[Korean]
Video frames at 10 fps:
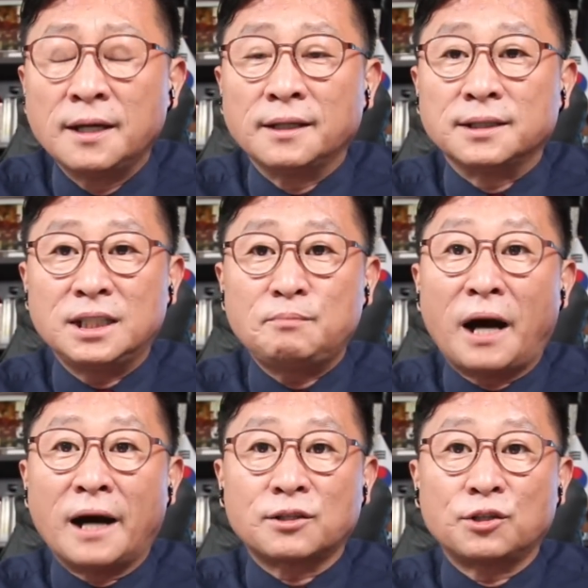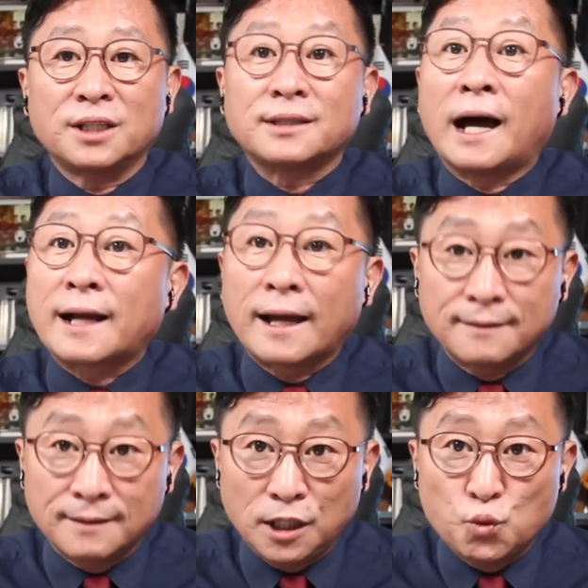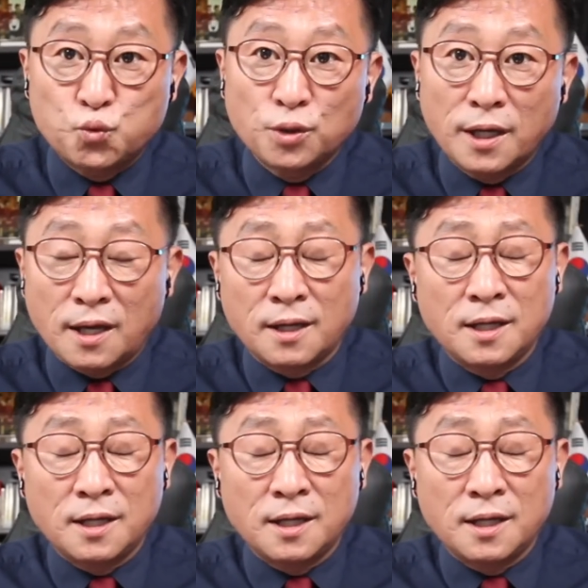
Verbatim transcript: 이 발언이 나간 이후에